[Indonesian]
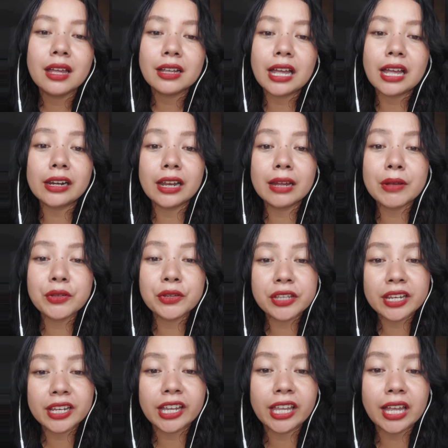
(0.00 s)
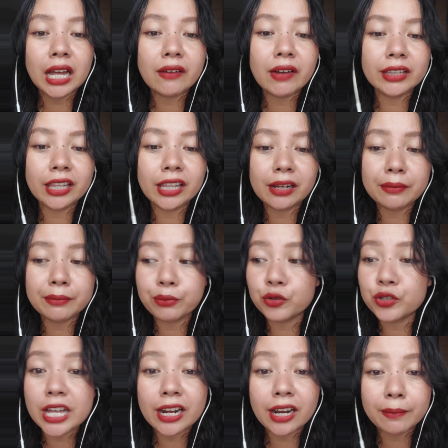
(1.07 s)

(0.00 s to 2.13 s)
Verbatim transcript: Karena Mbak Susi ini kayak khawatir punya